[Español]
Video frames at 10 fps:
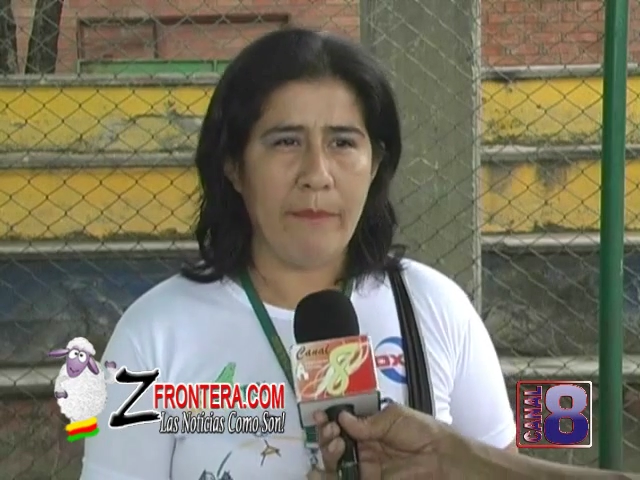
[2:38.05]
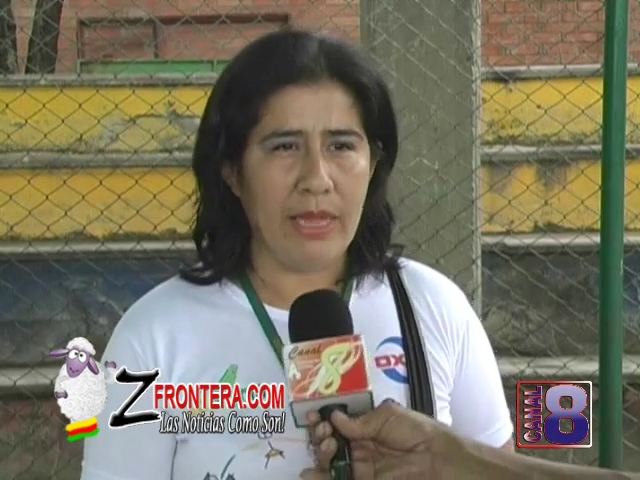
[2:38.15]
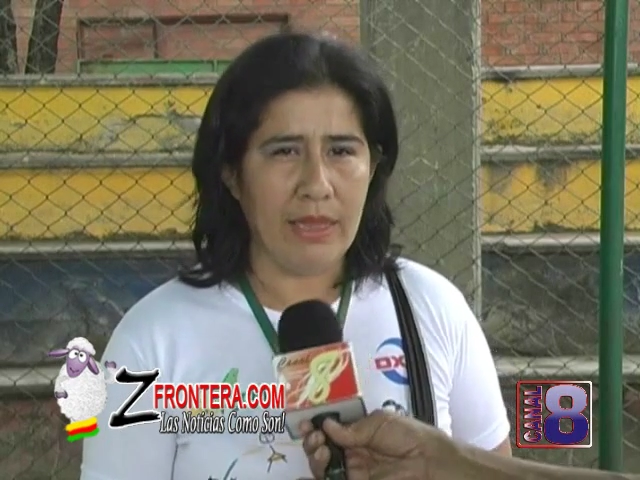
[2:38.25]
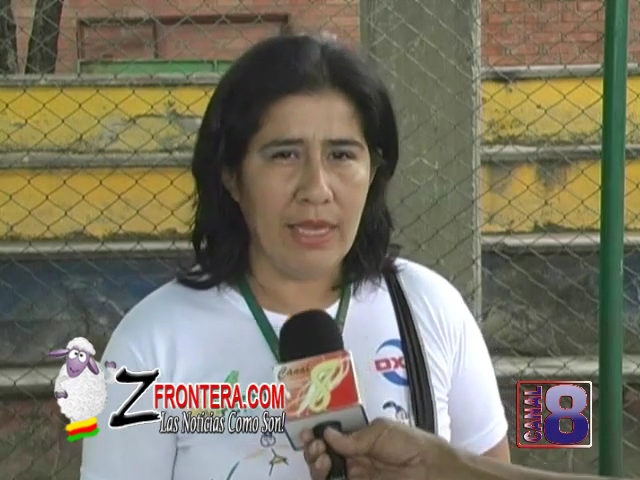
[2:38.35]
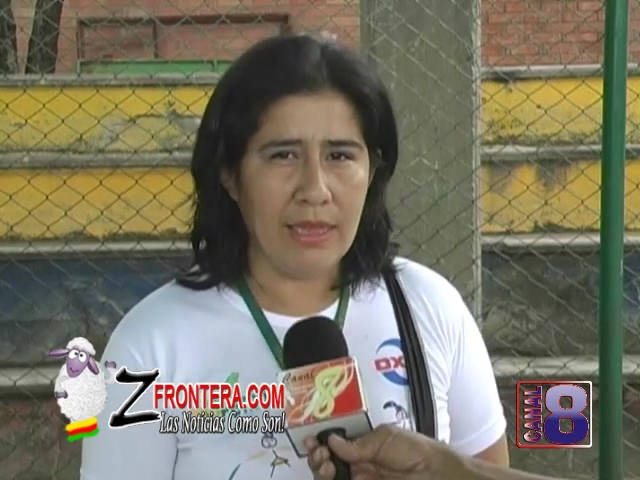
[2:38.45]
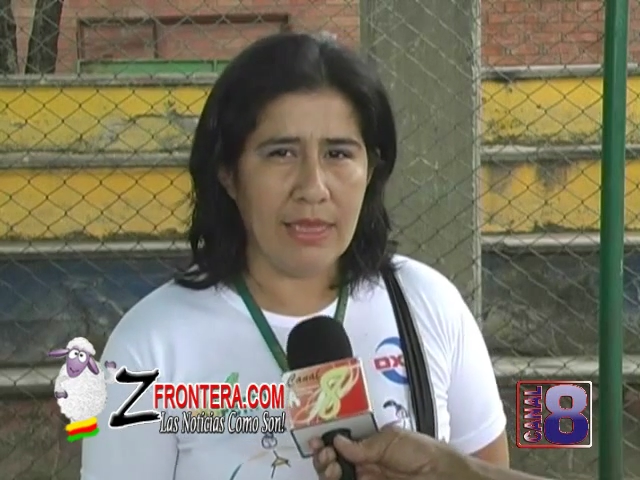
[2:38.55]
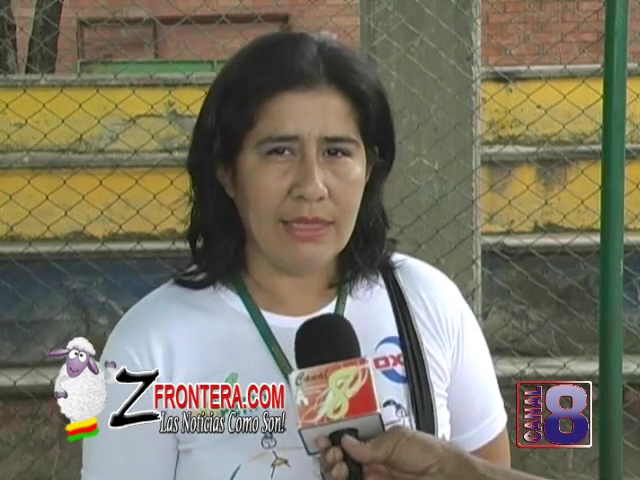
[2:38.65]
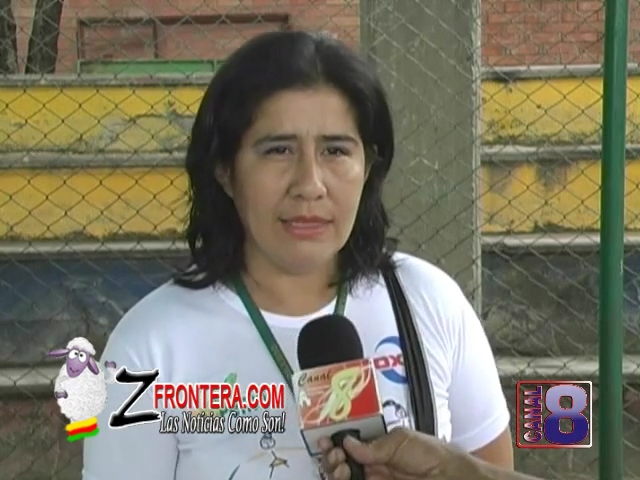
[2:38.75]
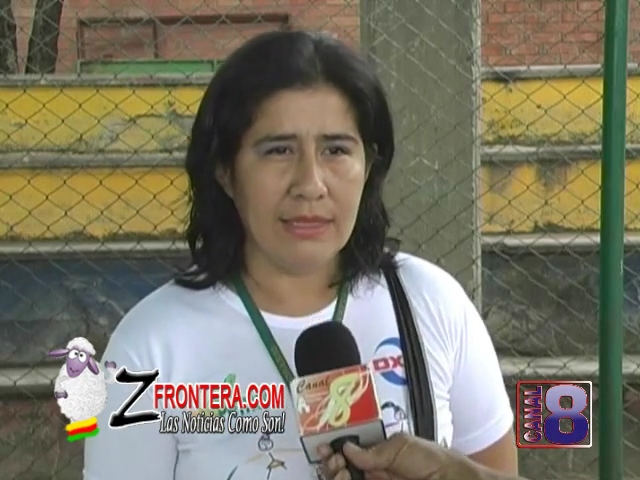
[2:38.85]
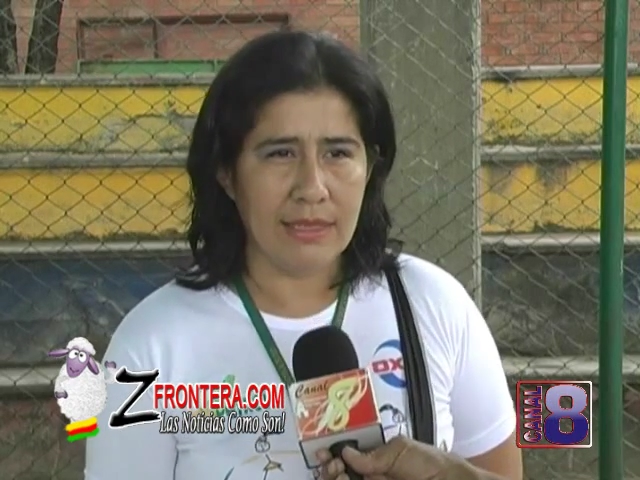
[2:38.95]

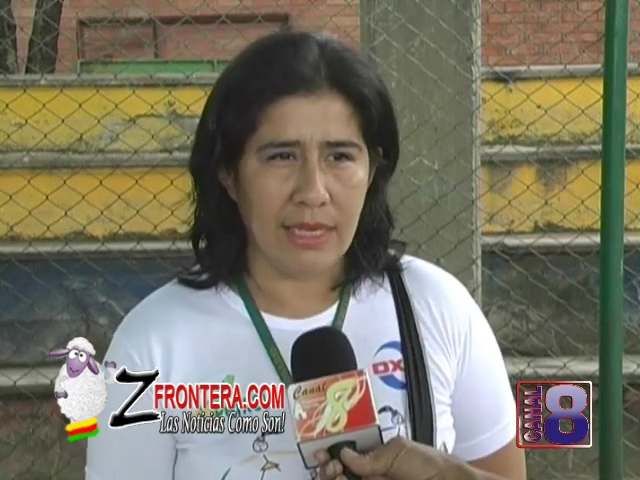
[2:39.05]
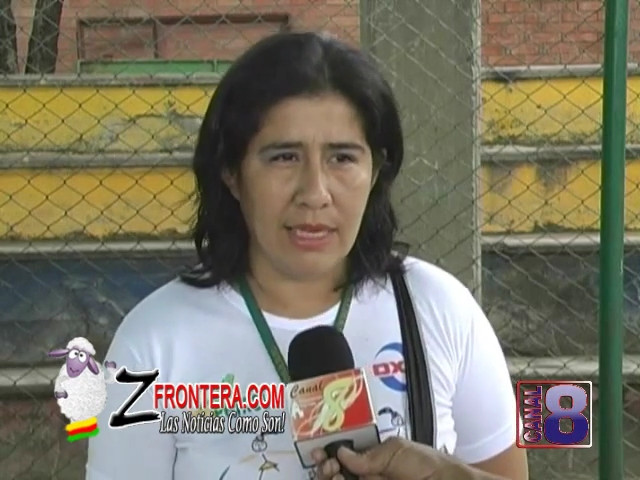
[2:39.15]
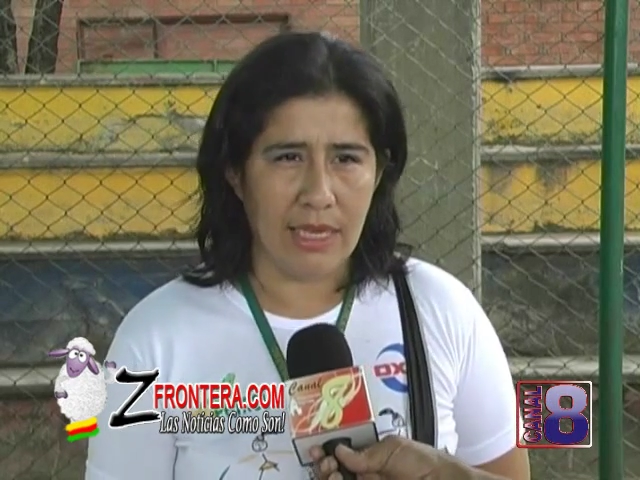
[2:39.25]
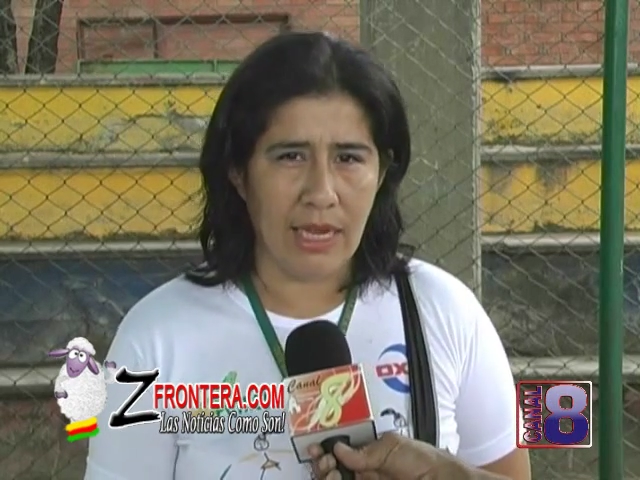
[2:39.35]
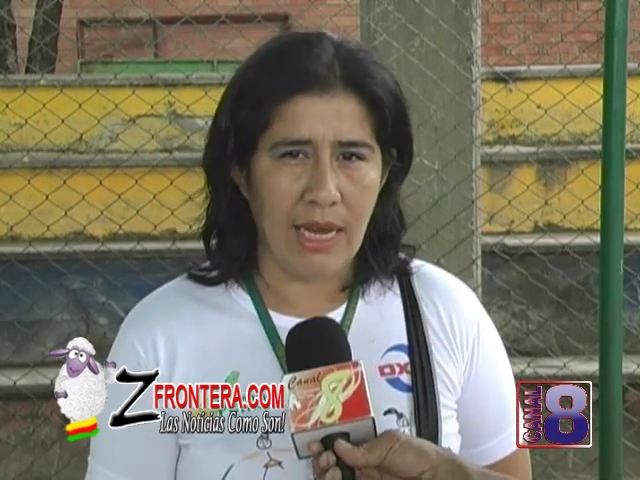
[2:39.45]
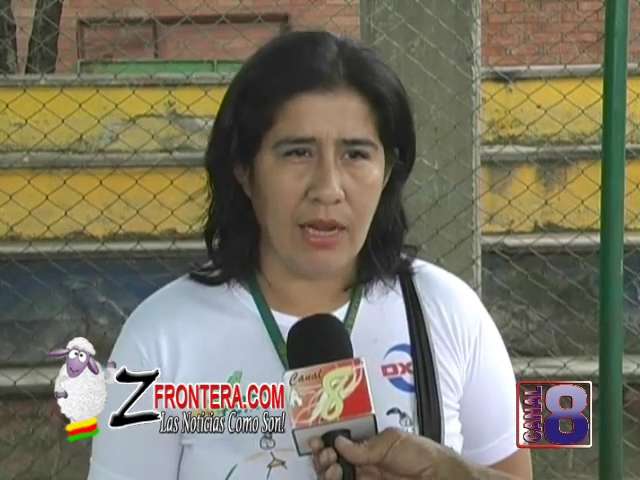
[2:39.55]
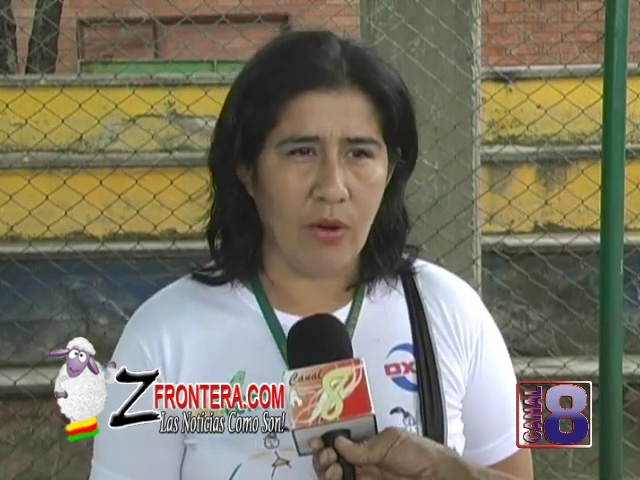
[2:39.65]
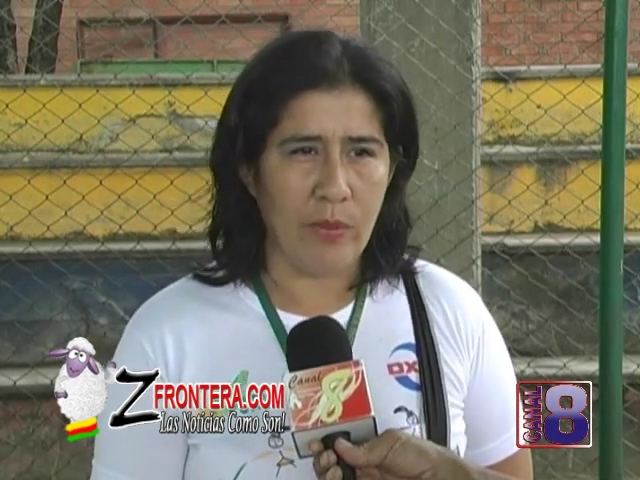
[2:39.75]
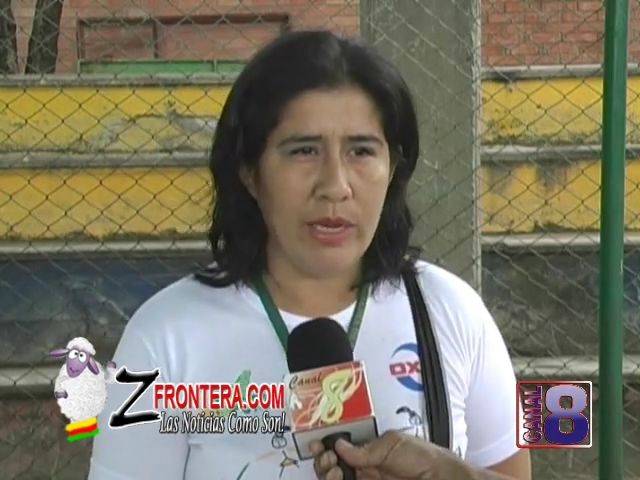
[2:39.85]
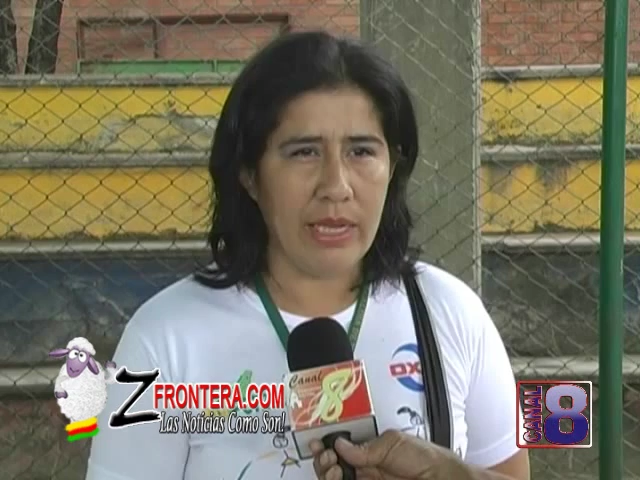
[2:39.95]
pendientes de que llegue la
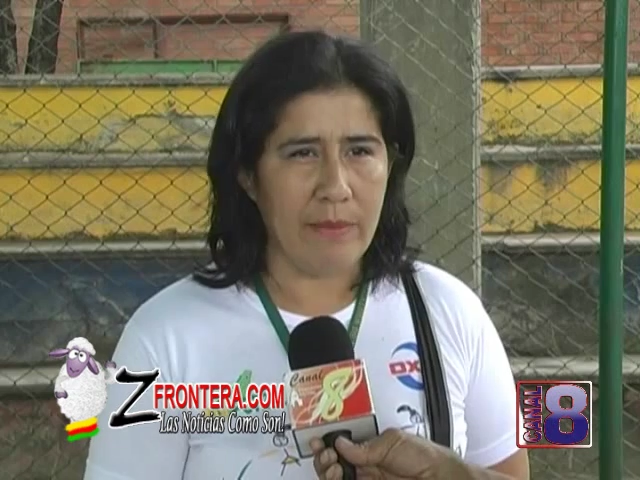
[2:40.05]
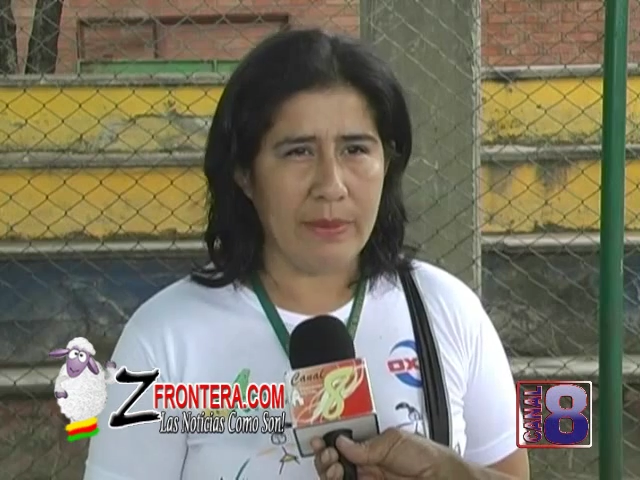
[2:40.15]
nómina y